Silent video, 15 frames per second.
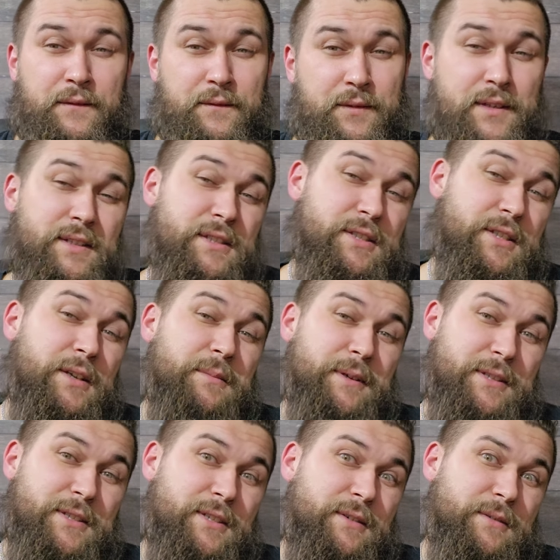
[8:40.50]
Więc jeżeli
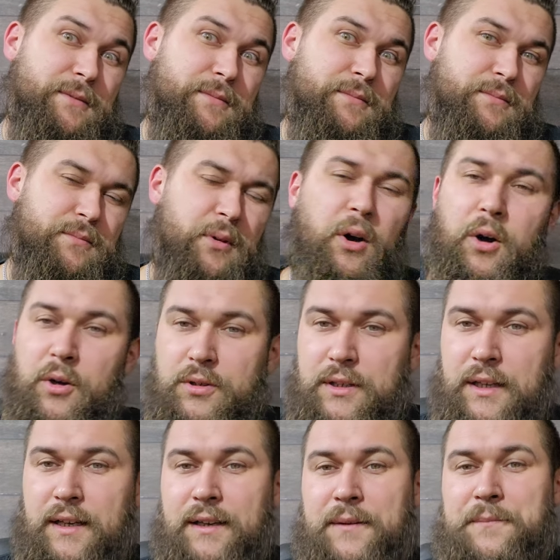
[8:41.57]
macie
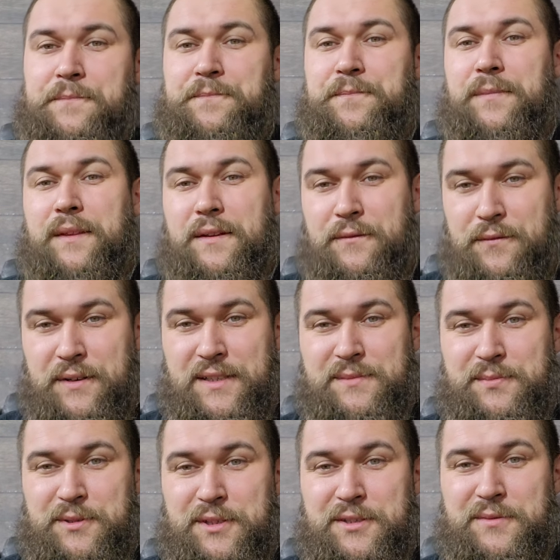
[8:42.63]
ochotę
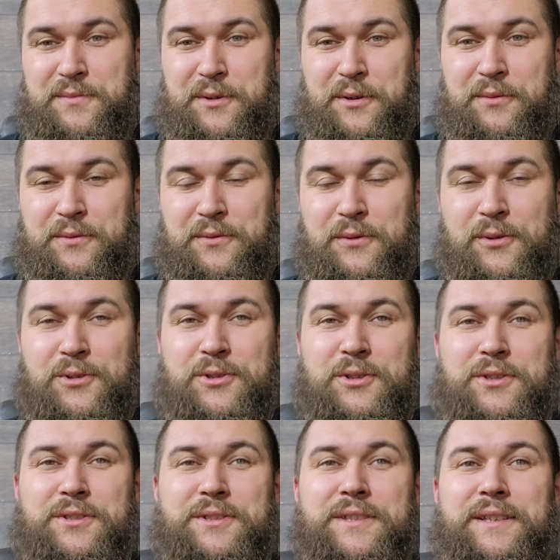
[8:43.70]
wesprzeć moją
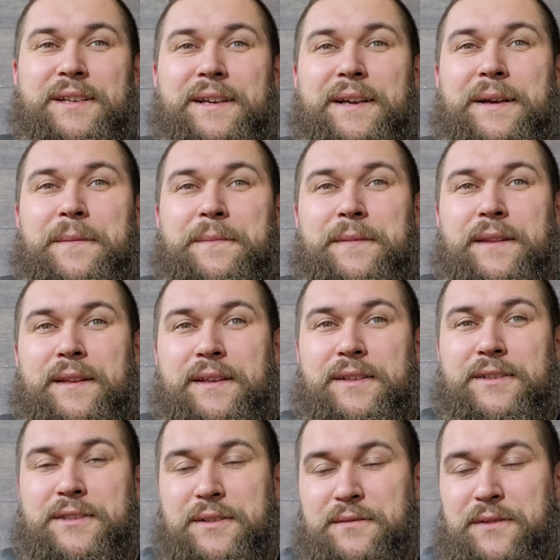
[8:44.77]
twórczość, e,
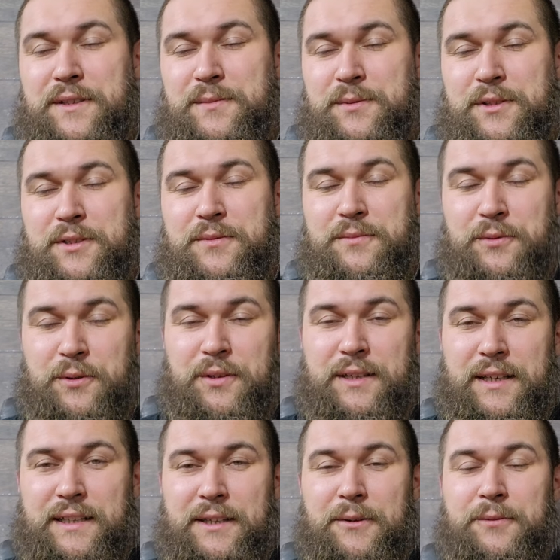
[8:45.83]
czy tam wesprzeć mój
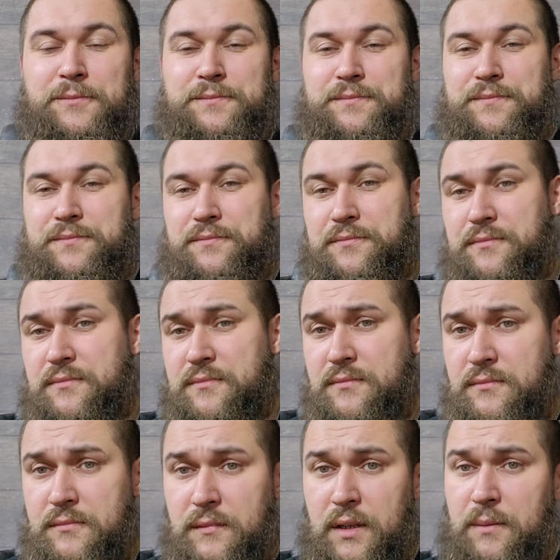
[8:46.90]
kanał,
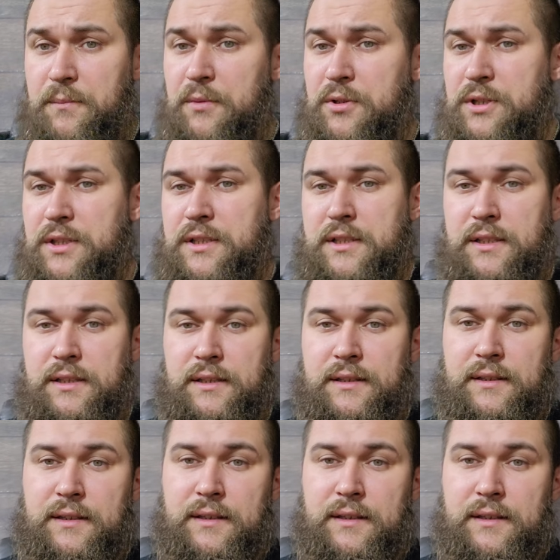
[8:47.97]
możecie e,